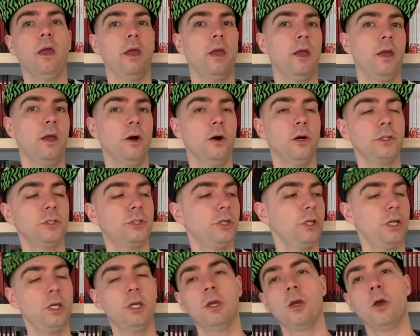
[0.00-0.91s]
e
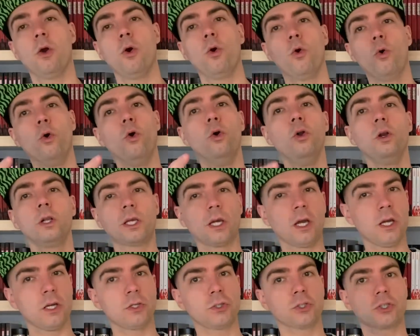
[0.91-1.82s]
oggi Hulk
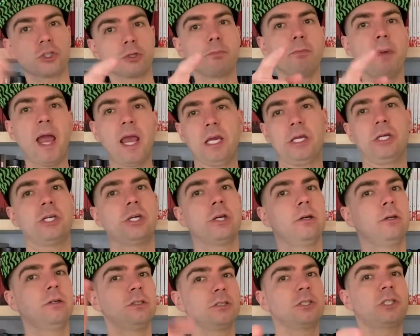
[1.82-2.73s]

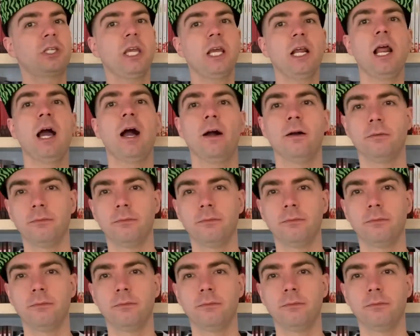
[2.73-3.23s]
Smash. Sigla!